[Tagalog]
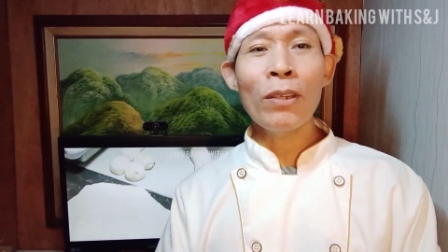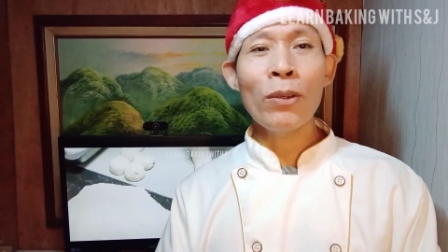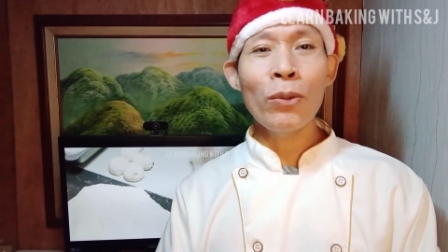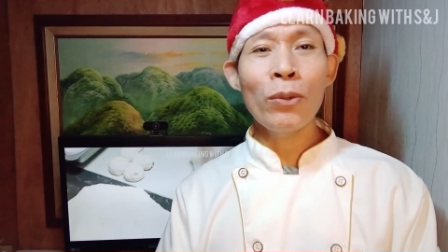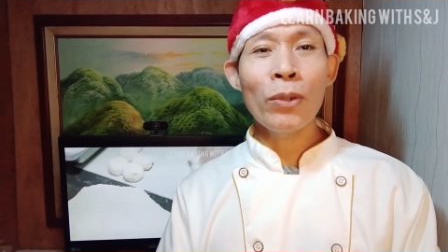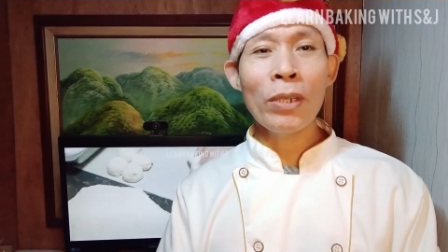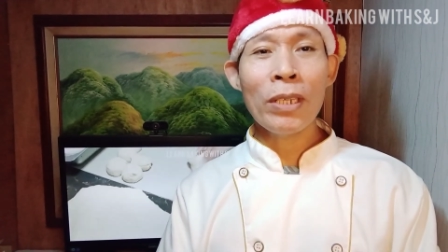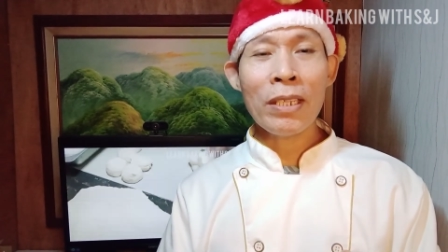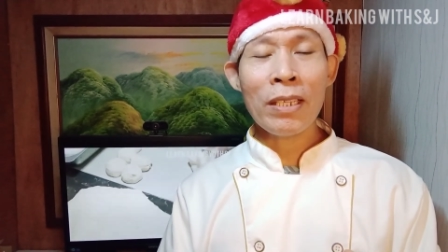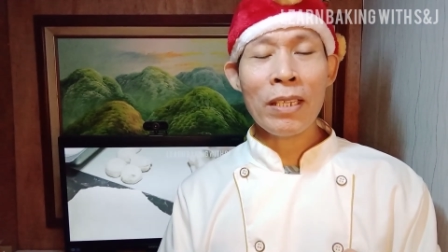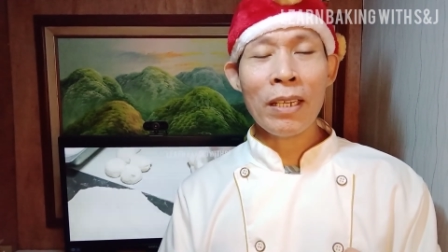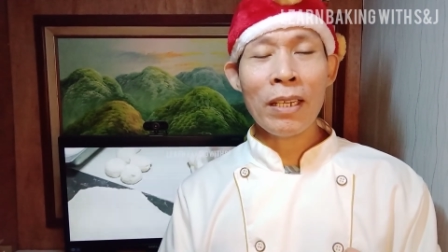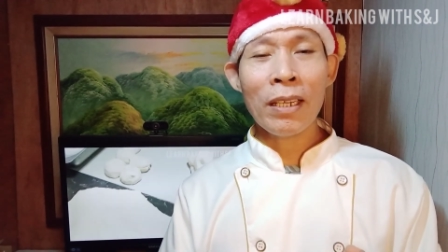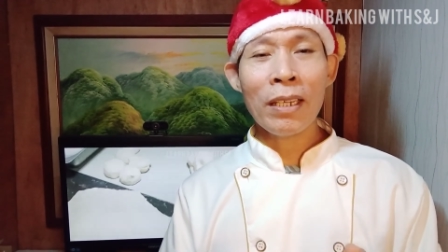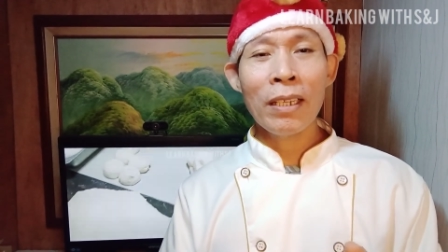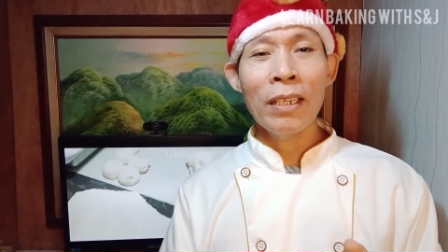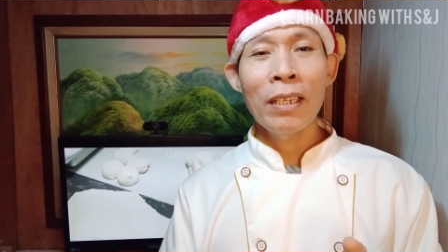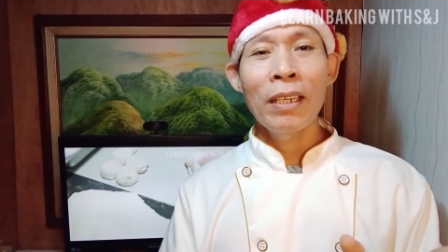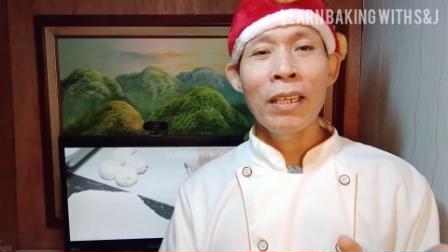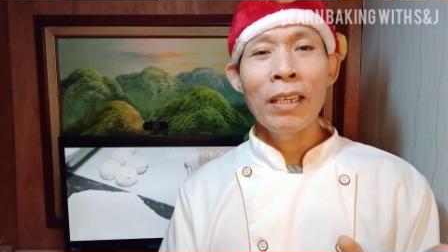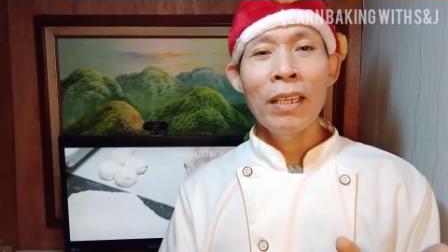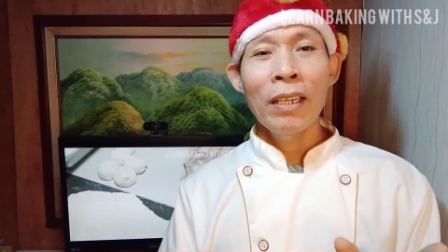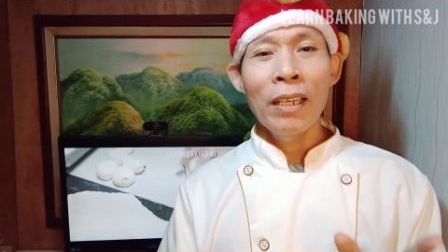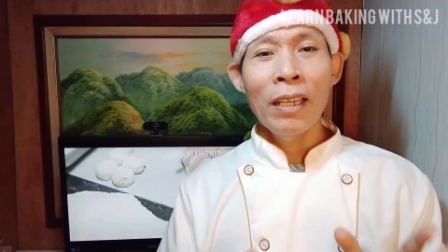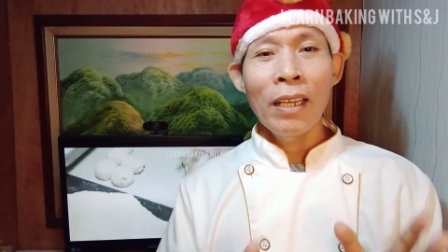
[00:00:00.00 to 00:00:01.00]
logi sa
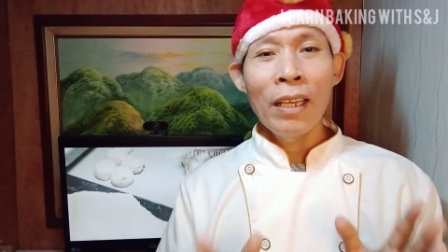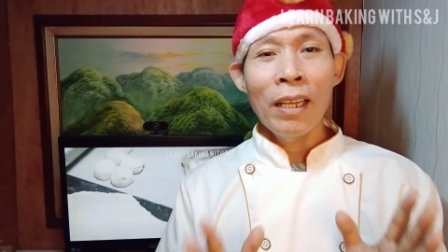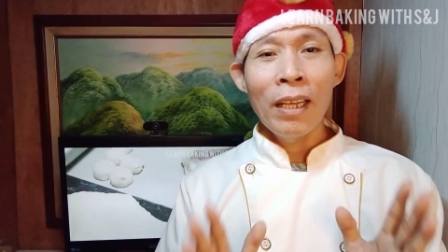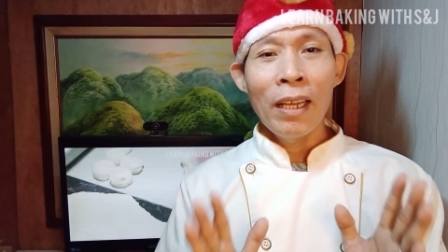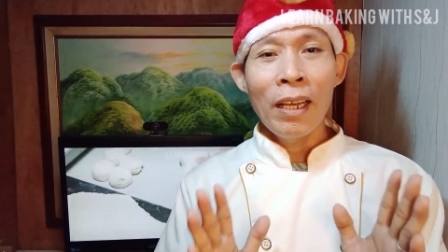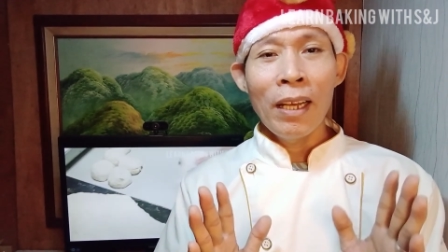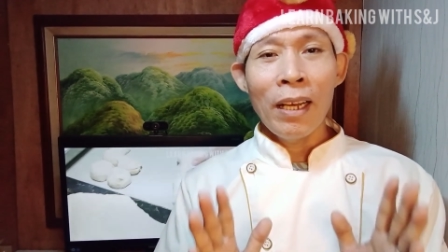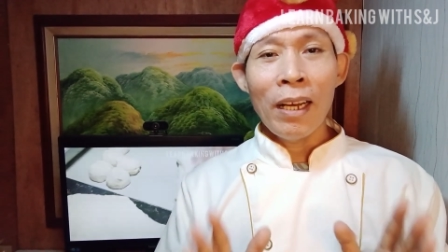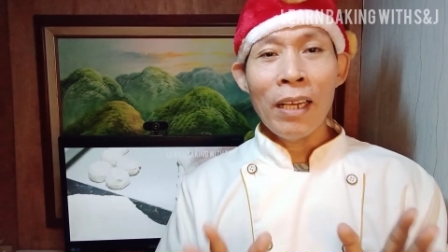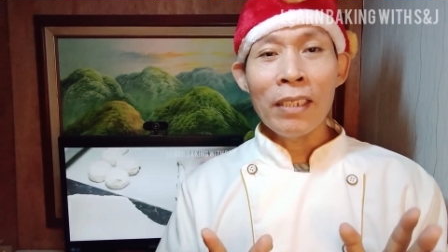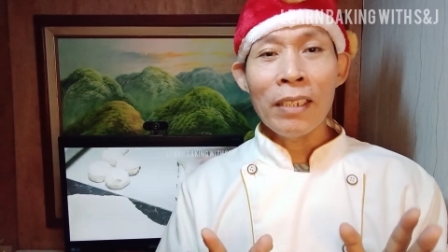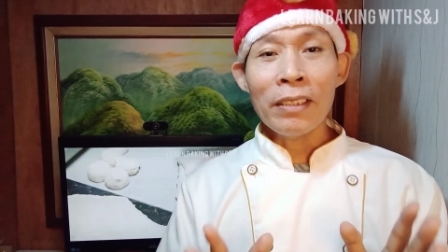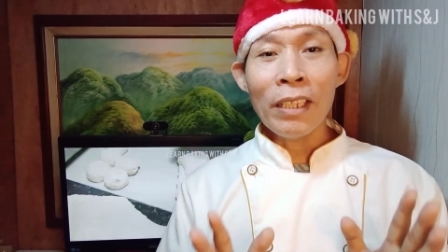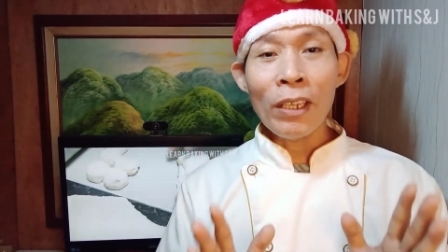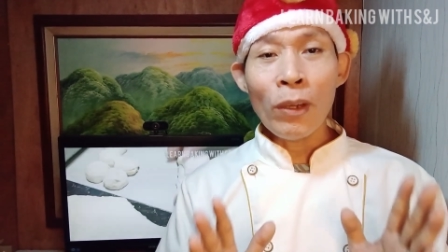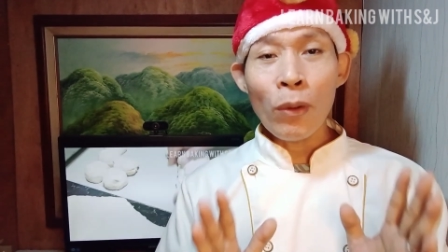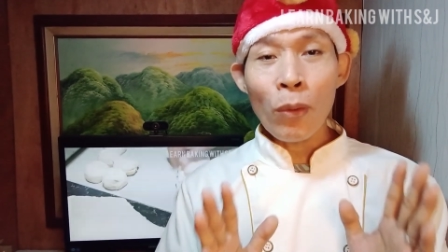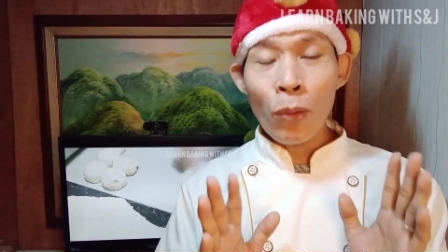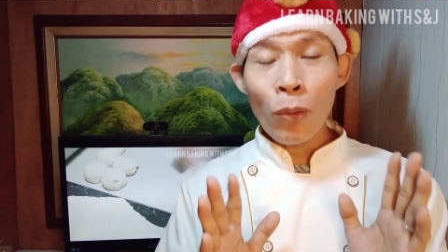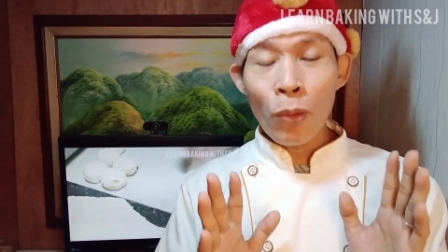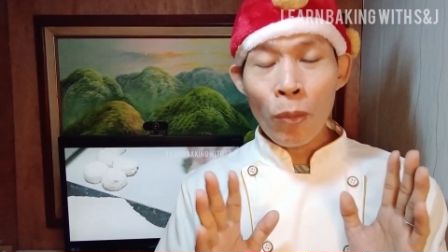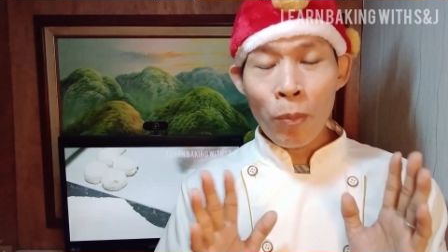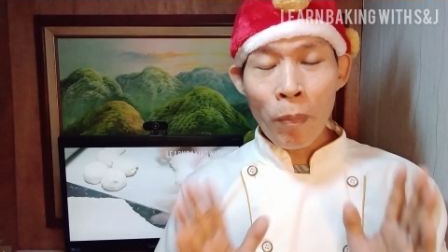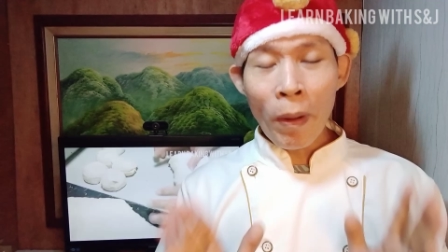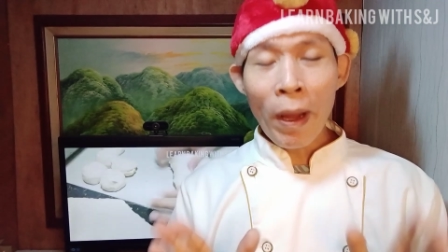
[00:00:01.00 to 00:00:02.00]
ating
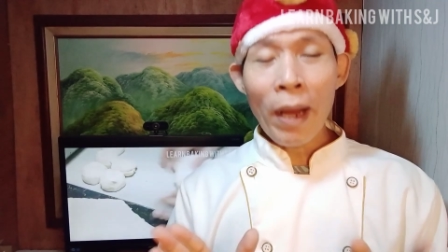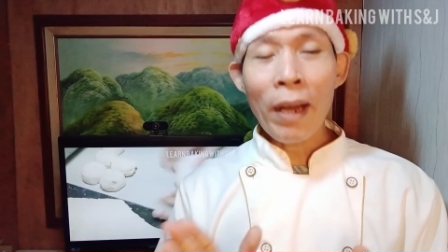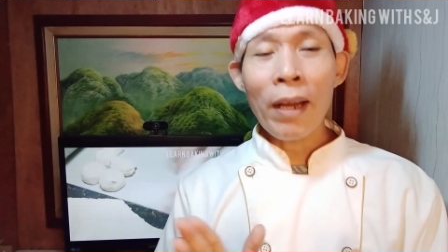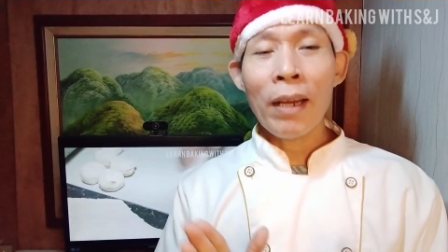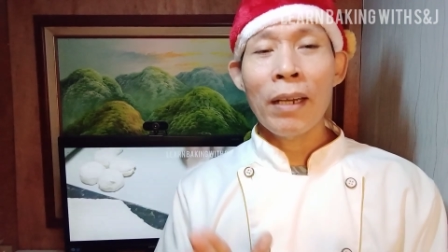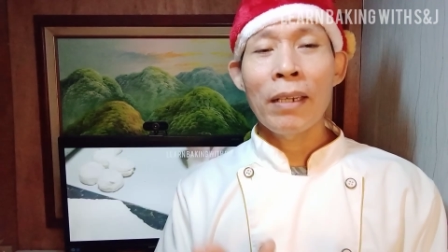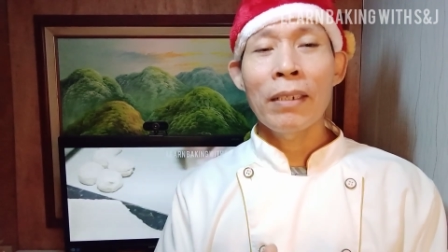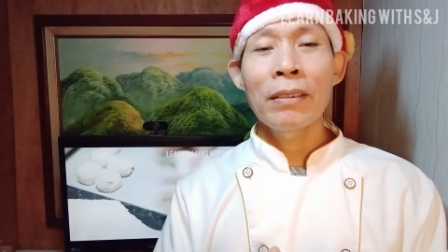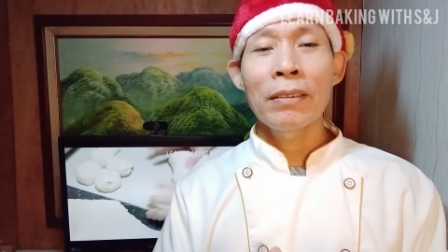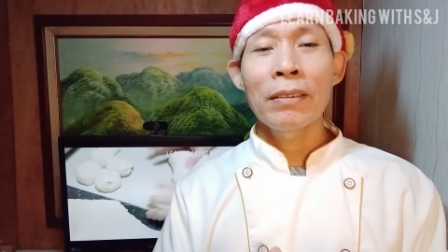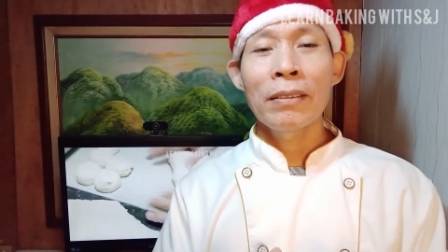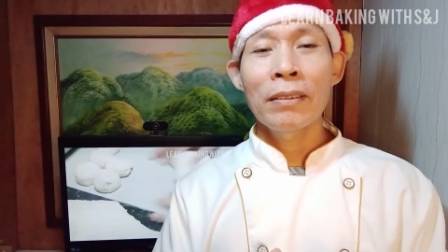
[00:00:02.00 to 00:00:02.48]
upa.